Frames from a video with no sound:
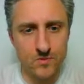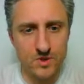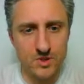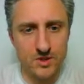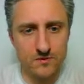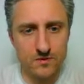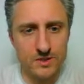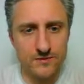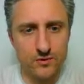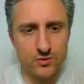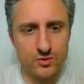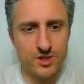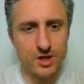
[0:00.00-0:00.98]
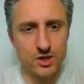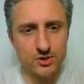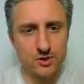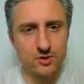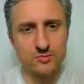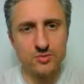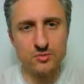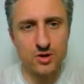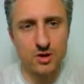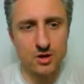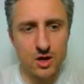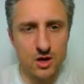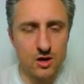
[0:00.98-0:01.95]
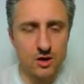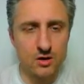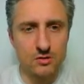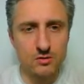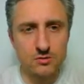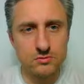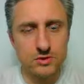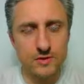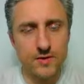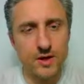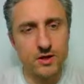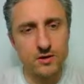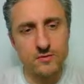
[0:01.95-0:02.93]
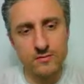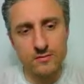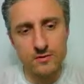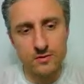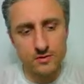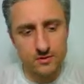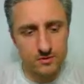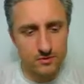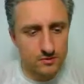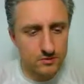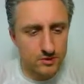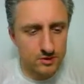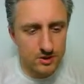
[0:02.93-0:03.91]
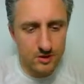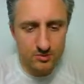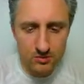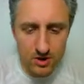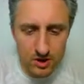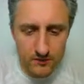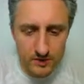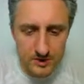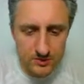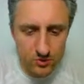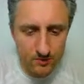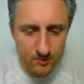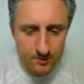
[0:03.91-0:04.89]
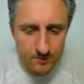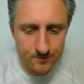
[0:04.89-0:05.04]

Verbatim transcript: И, соответственно, вы ее скачете. Например, ну, давайте э, для примера возьмем